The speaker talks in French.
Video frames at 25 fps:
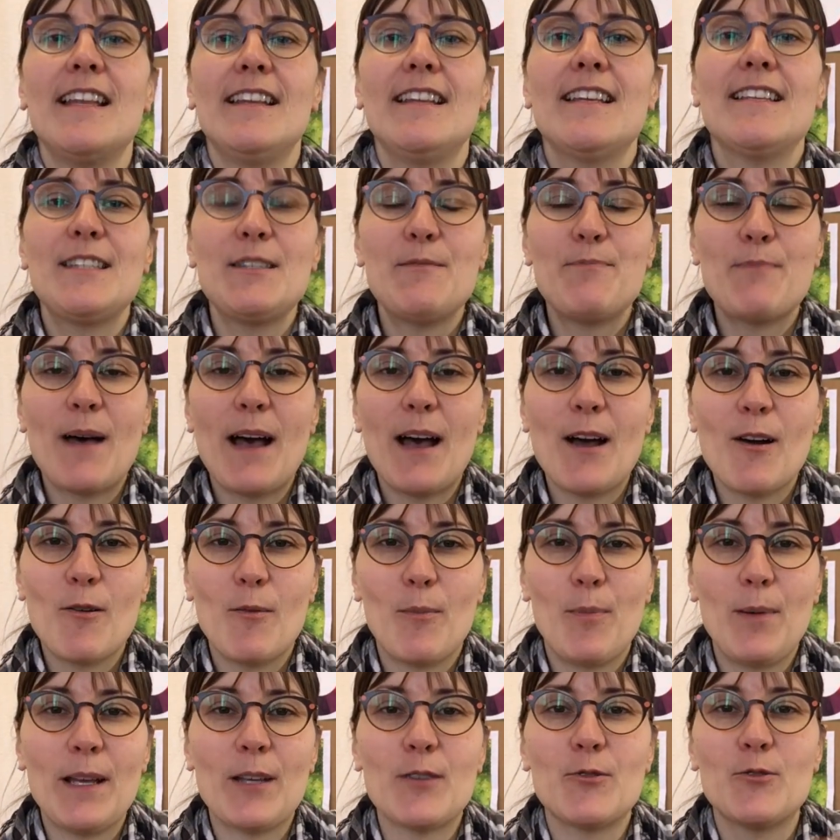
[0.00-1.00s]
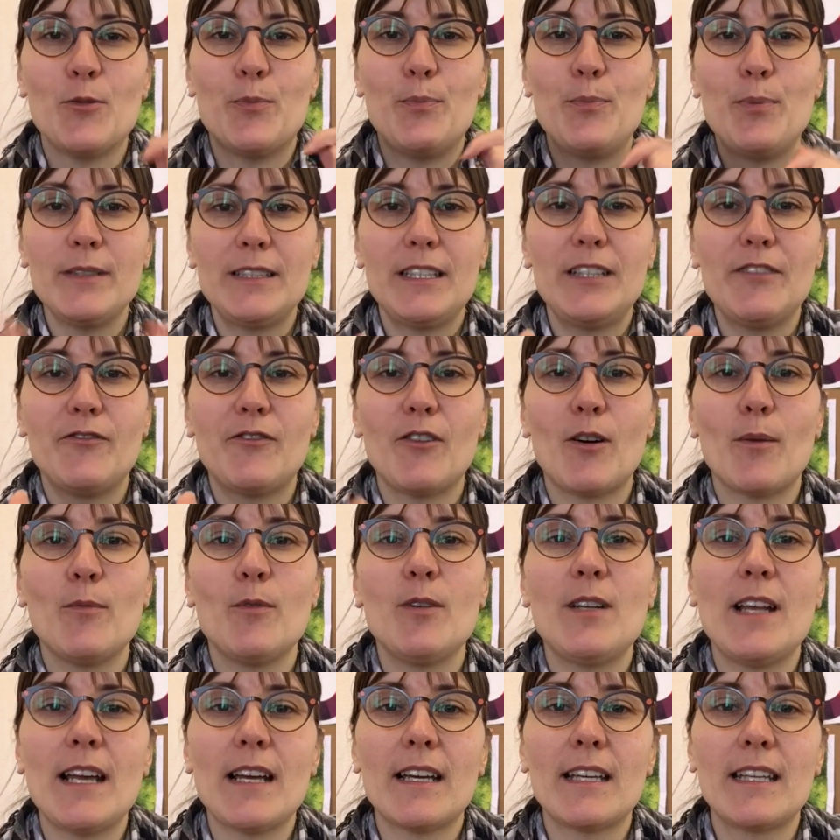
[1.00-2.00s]
n'hésite pas à remplir ce petit
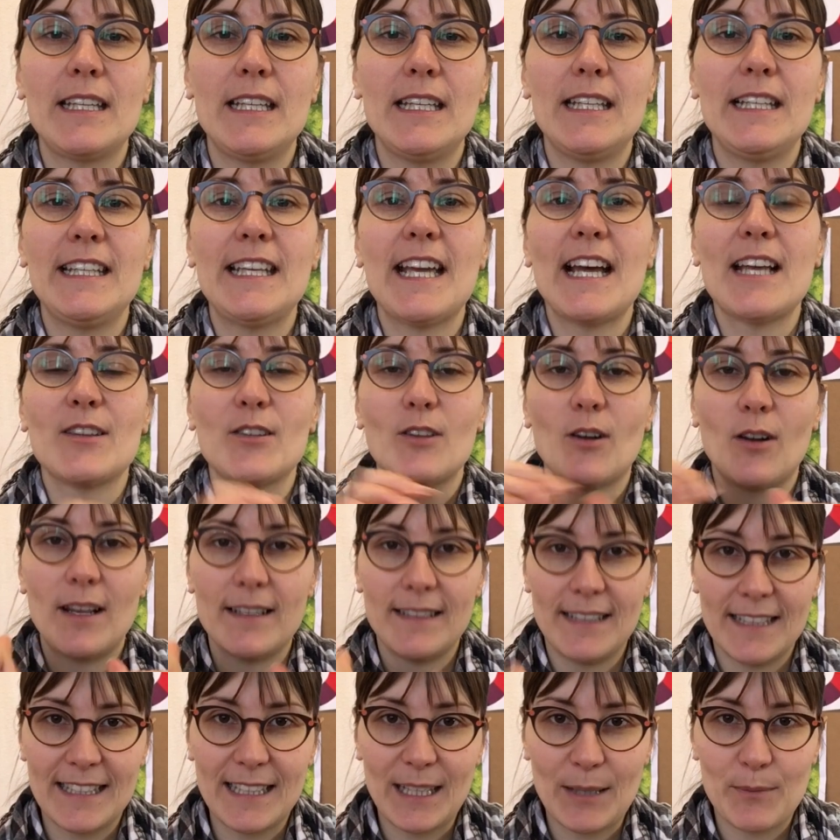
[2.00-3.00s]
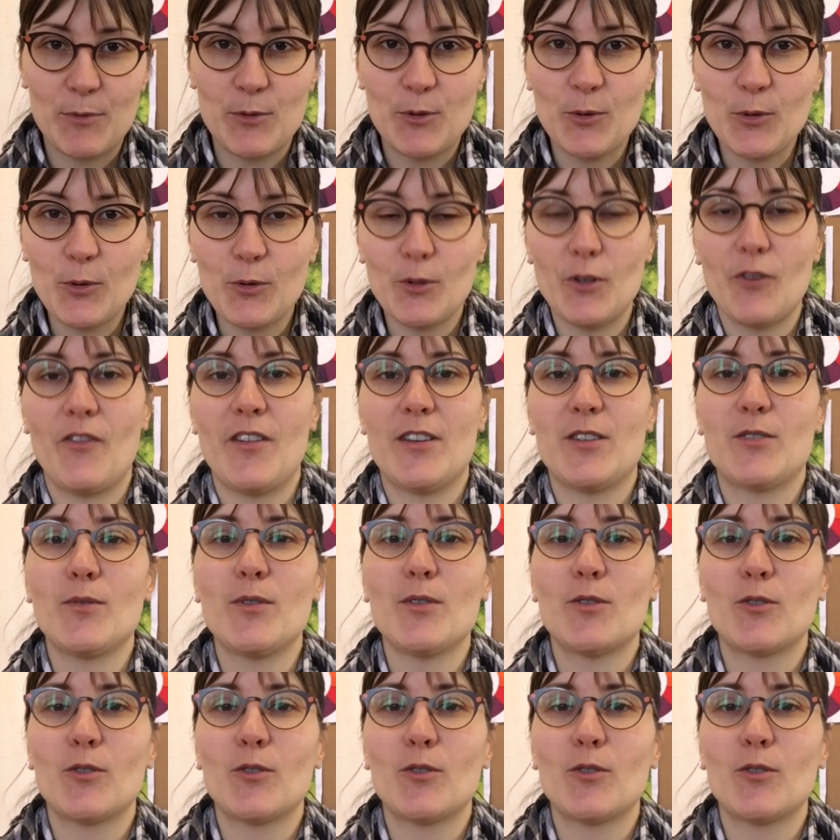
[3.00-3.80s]
formulaire qu'il y a dans la description de façon